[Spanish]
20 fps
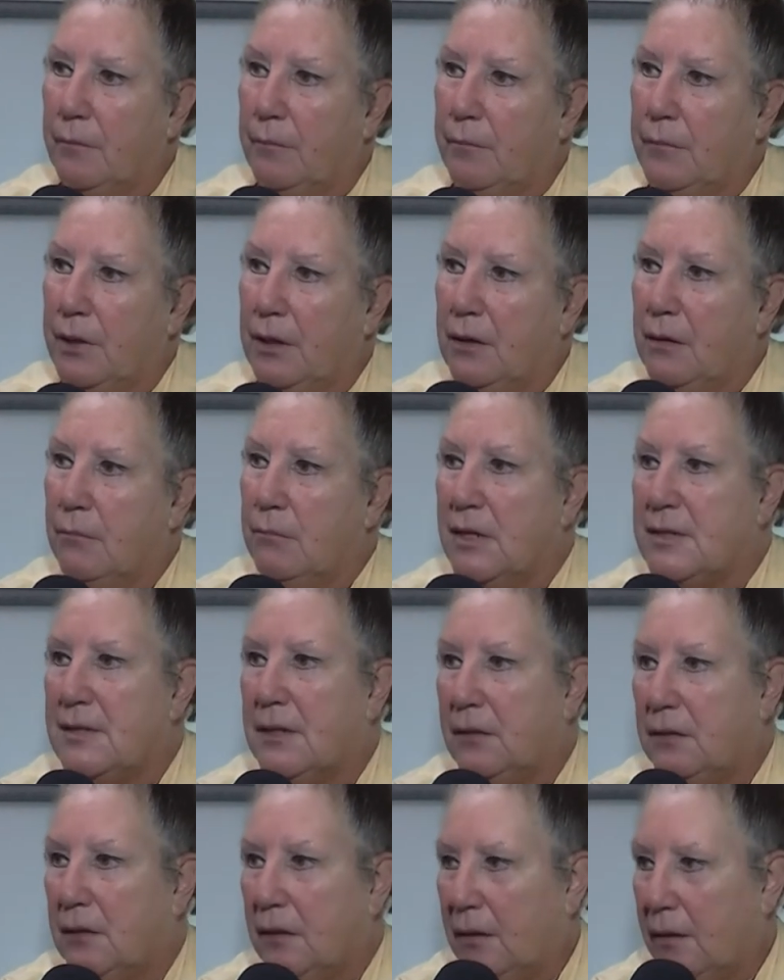vienen
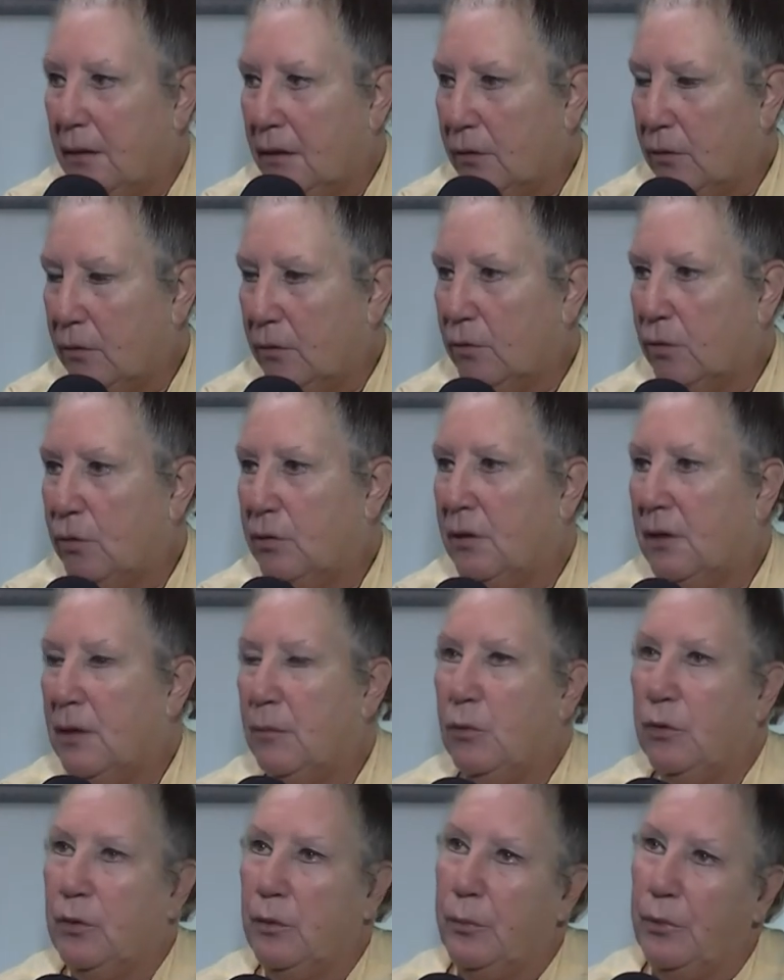más alterados, no
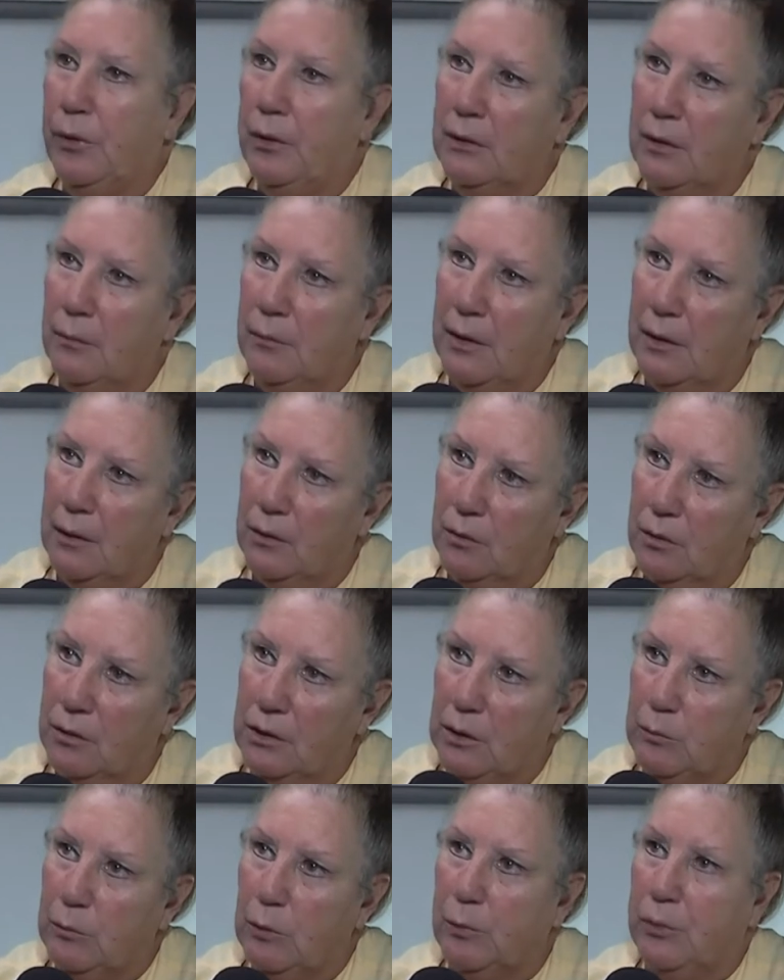sabemos si por el tema del
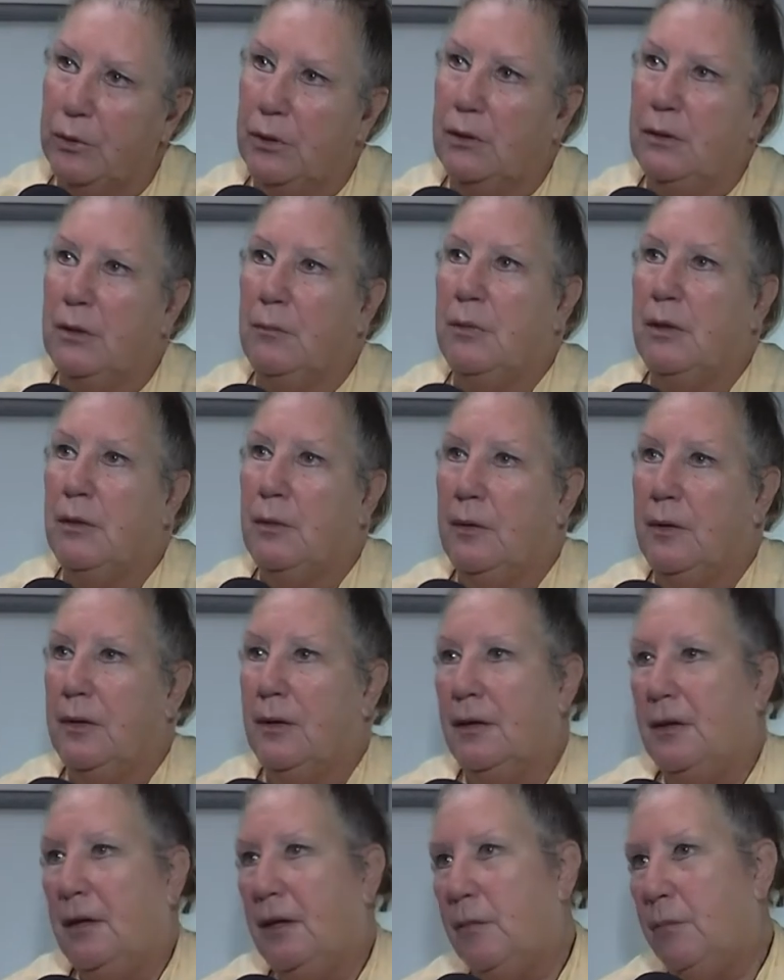alcoholismo, por el tema
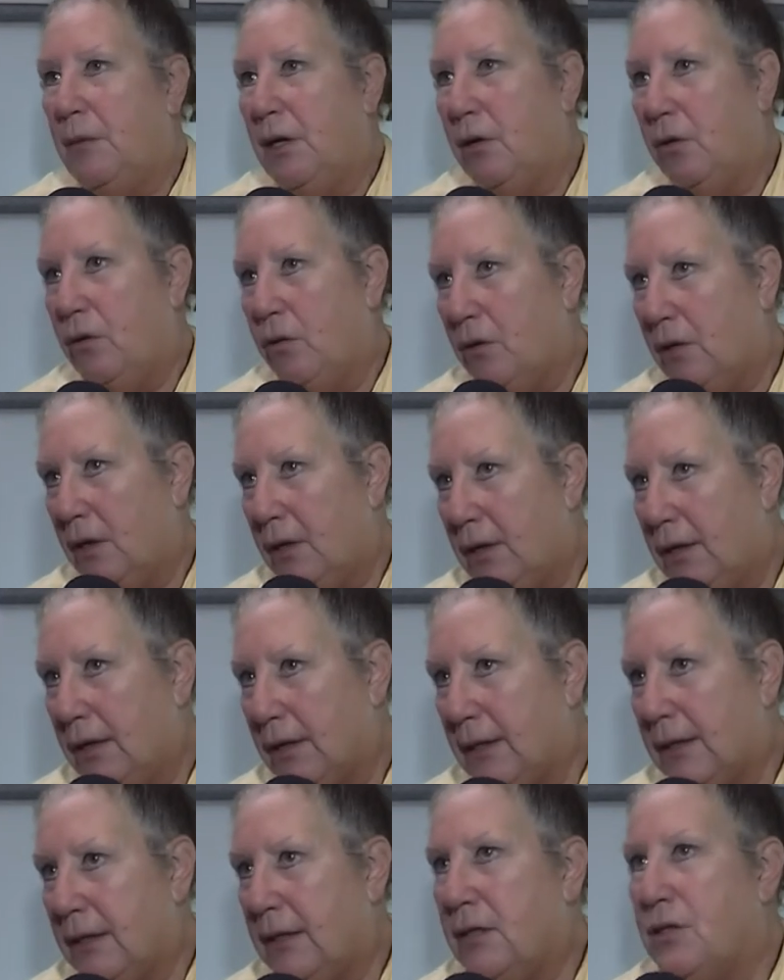de que hay más droga en
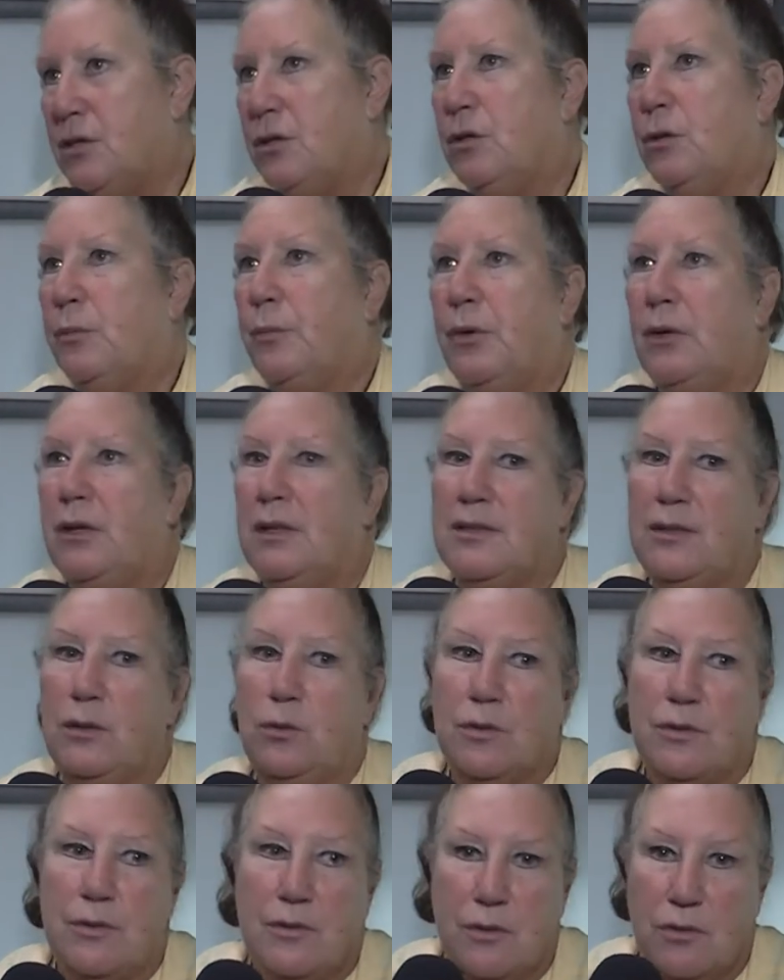la calle o por la
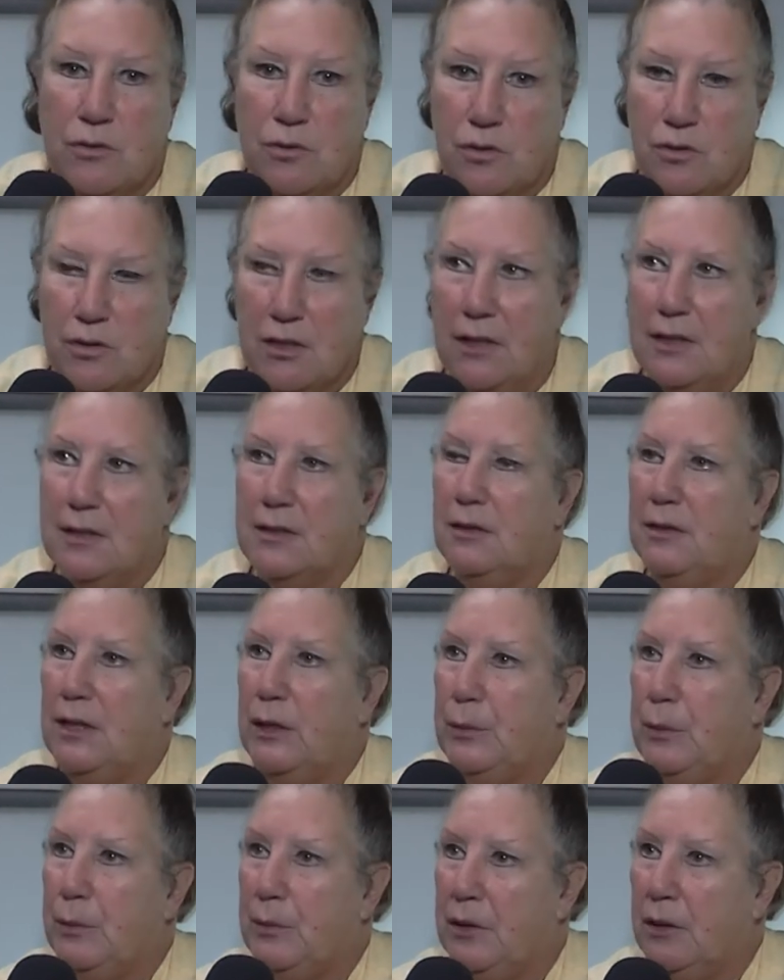situación social que se
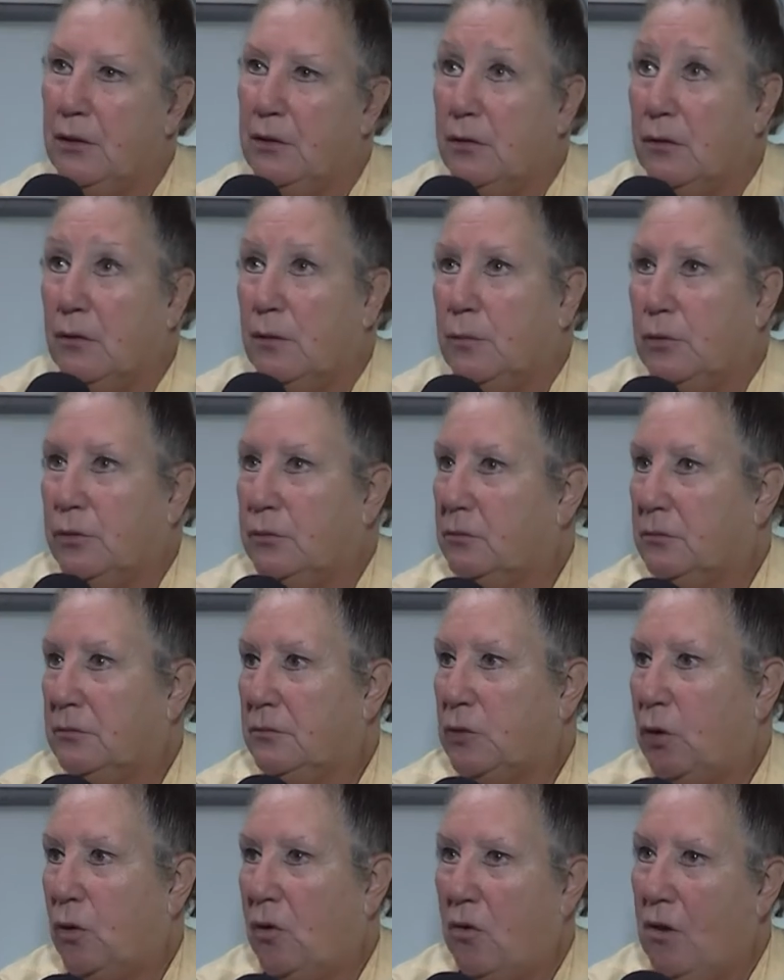está viviendo, como
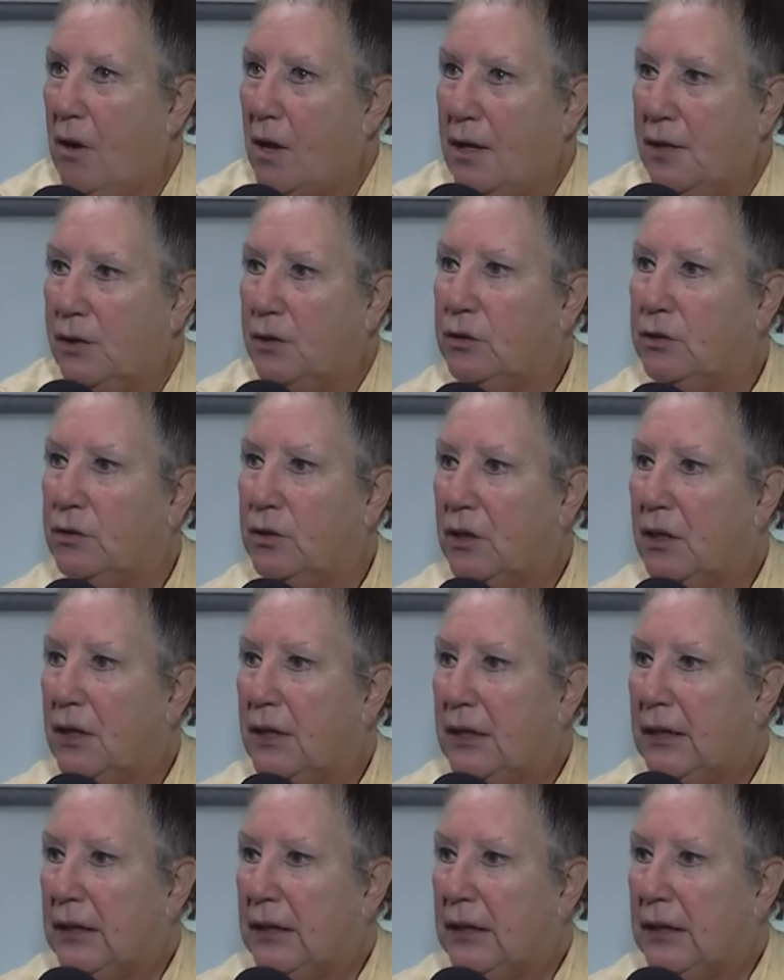en todos lados,